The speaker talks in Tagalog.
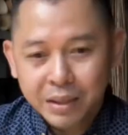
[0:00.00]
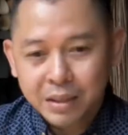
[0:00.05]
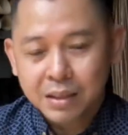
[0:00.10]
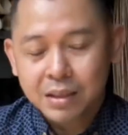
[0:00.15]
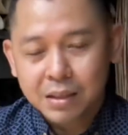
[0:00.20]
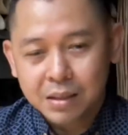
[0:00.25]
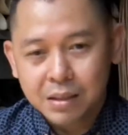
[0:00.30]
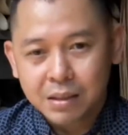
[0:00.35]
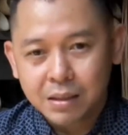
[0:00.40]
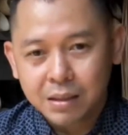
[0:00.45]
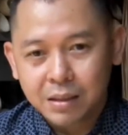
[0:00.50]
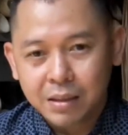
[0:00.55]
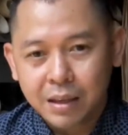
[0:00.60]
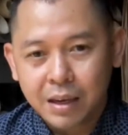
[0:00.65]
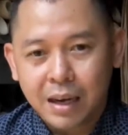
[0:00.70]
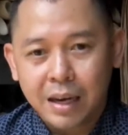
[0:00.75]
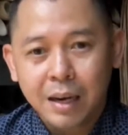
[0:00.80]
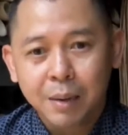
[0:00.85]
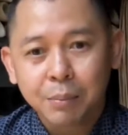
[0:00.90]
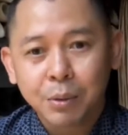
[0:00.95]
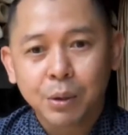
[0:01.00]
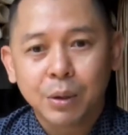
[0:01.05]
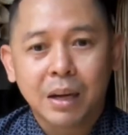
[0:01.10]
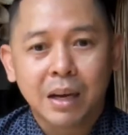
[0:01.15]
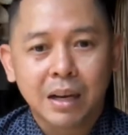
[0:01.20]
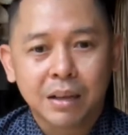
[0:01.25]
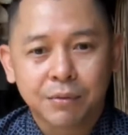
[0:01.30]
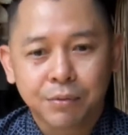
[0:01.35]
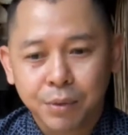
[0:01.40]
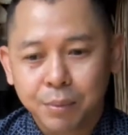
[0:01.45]
Do it na alam
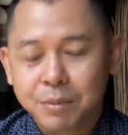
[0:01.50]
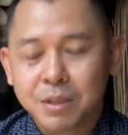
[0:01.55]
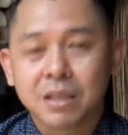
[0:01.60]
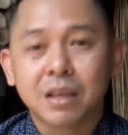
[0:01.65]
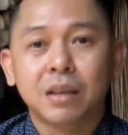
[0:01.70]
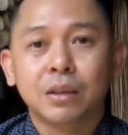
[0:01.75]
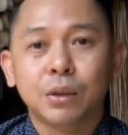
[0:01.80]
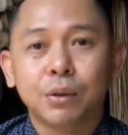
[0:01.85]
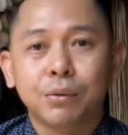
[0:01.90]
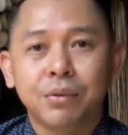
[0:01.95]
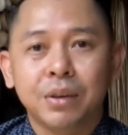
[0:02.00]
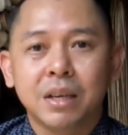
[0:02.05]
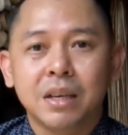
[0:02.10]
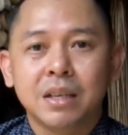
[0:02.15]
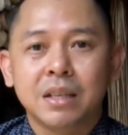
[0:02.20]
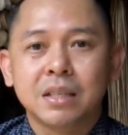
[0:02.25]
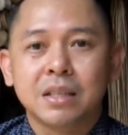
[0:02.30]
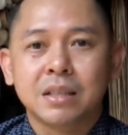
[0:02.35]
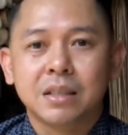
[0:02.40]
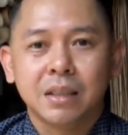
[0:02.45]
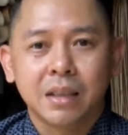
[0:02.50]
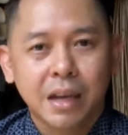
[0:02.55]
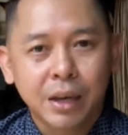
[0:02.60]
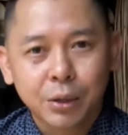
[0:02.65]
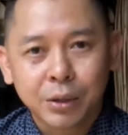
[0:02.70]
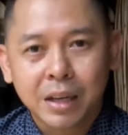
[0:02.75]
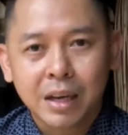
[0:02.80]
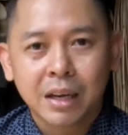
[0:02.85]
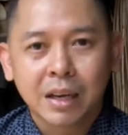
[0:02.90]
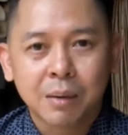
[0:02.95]
niyo lahat from start to finish.
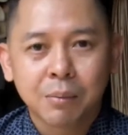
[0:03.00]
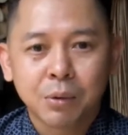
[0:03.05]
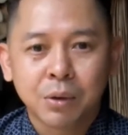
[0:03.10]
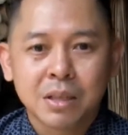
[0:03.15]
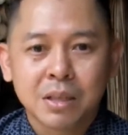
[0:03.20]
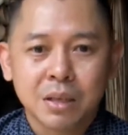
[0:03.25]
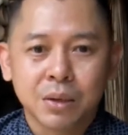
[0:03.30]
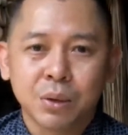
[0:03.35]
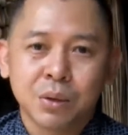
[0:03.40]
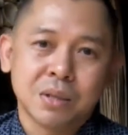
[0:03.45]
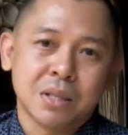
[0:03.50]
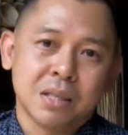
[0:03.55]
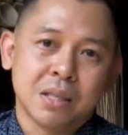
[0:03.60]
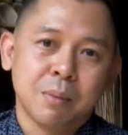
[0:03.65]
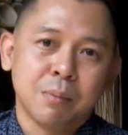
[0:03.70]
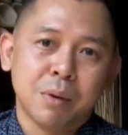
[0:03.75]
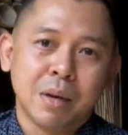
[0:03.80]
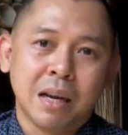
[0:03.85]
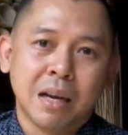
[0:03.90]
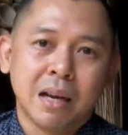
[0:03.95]
Kayo talaga muna siguro sa